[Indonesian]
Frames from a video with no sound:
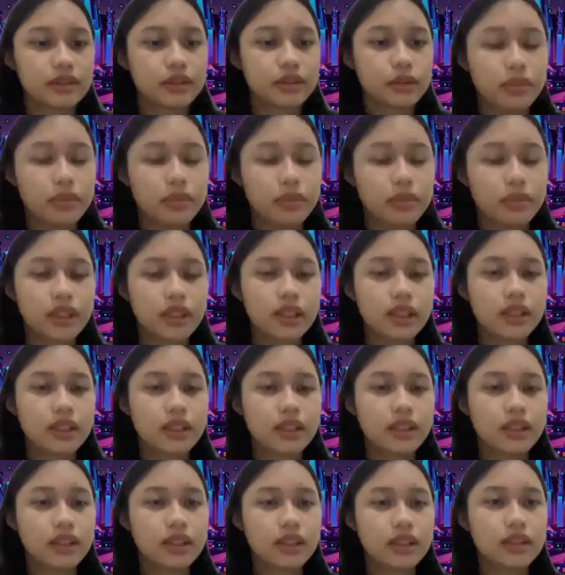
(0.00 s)

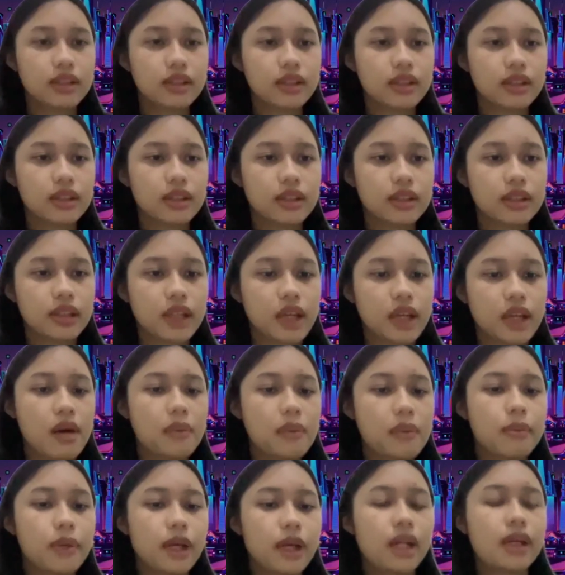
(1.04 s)
supaya lebih
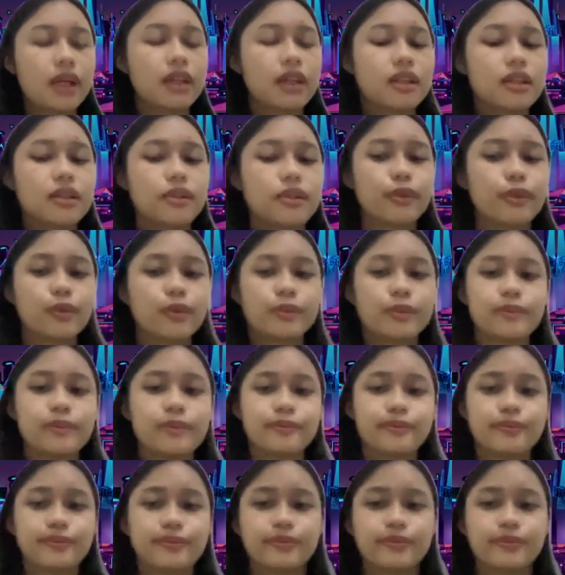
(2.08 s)
tergambar gitu.